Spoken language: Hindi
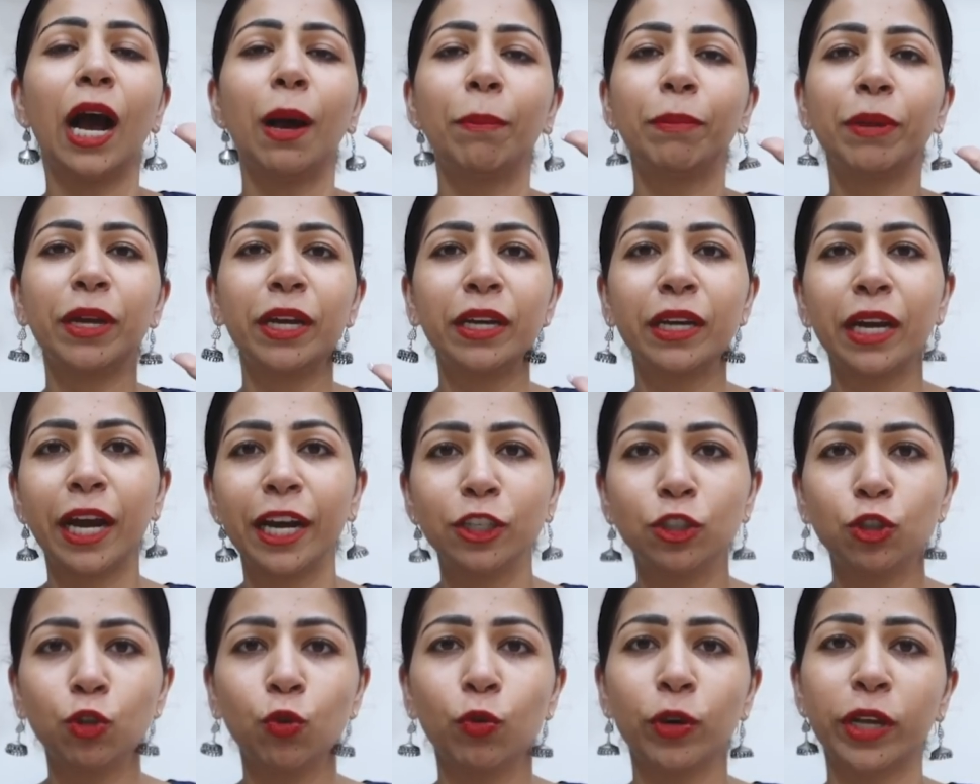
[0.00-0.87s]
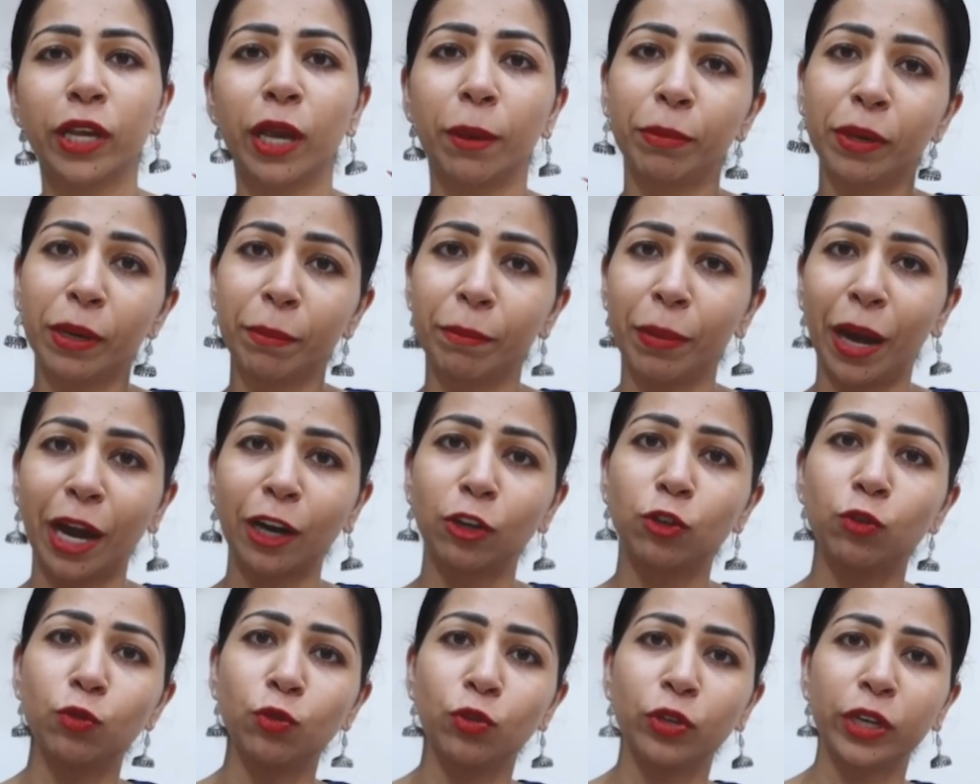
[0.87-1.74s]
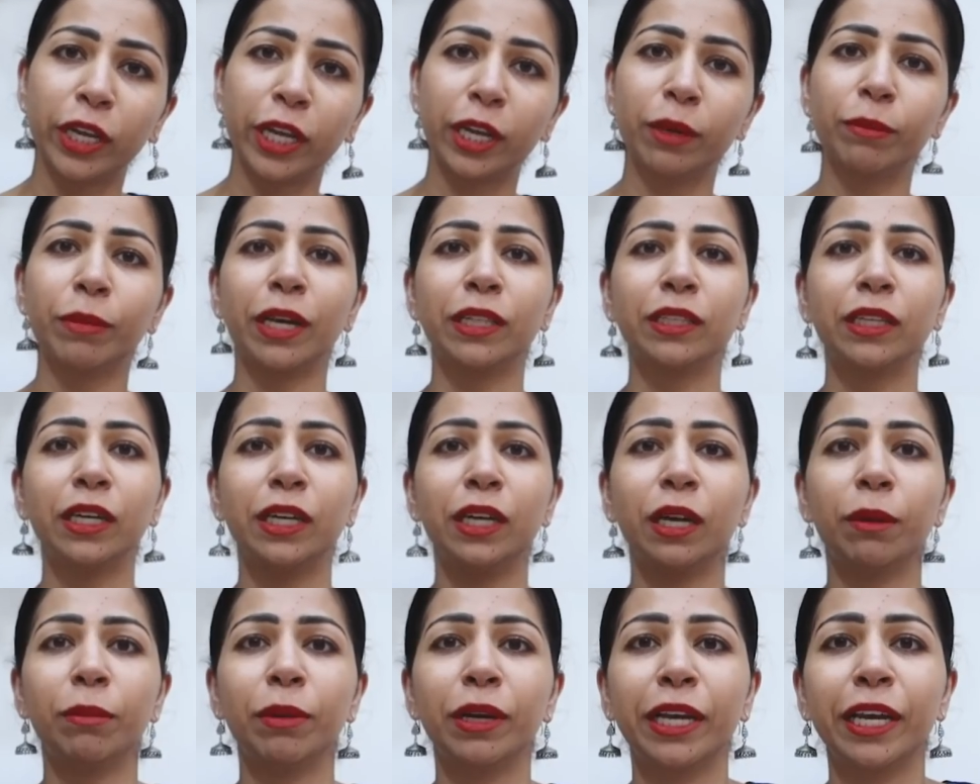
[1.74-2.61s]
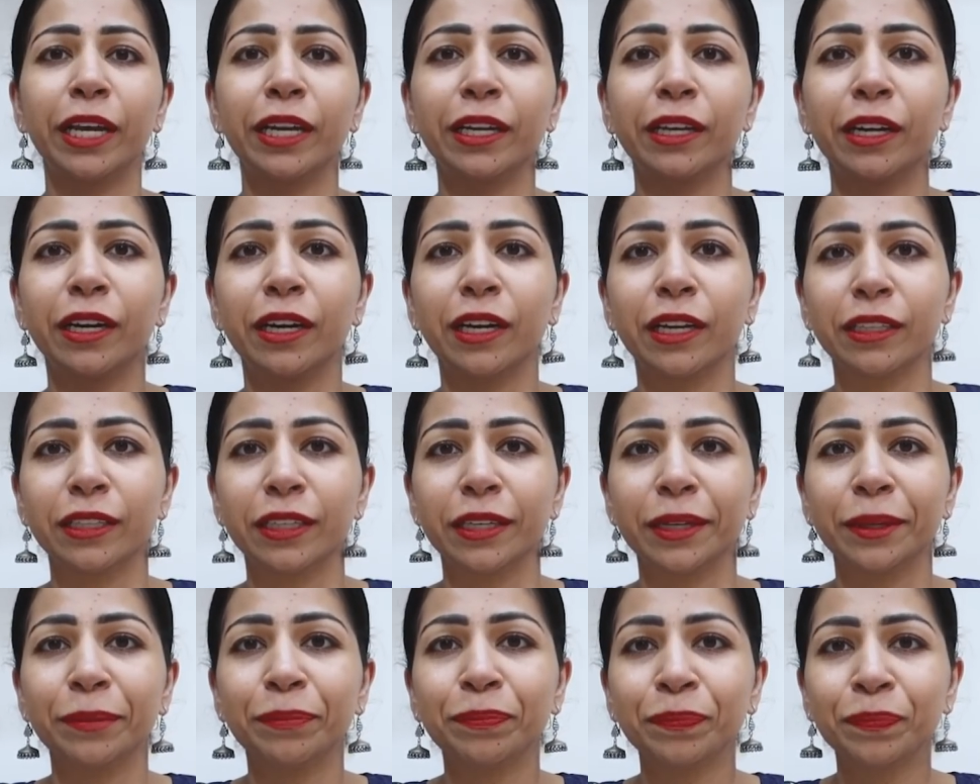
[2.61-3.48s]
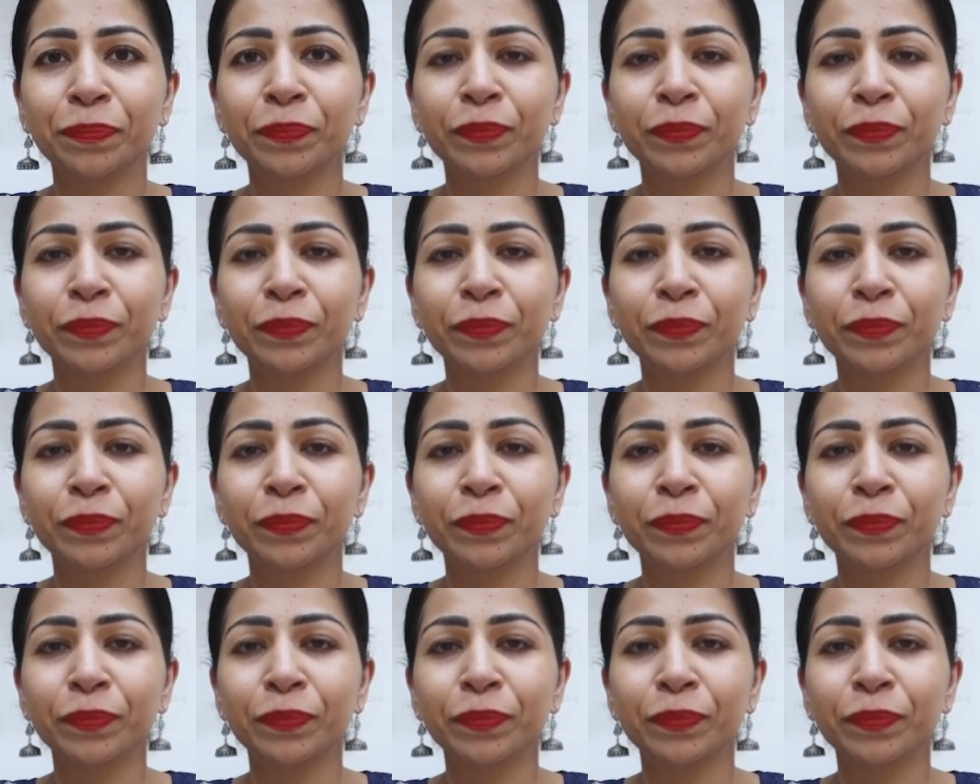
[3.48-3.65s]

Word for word: आप ये डाइट छोड़ के अपनी बैक टू रूटीन में आते हैं डबल गेन कर लेते हैं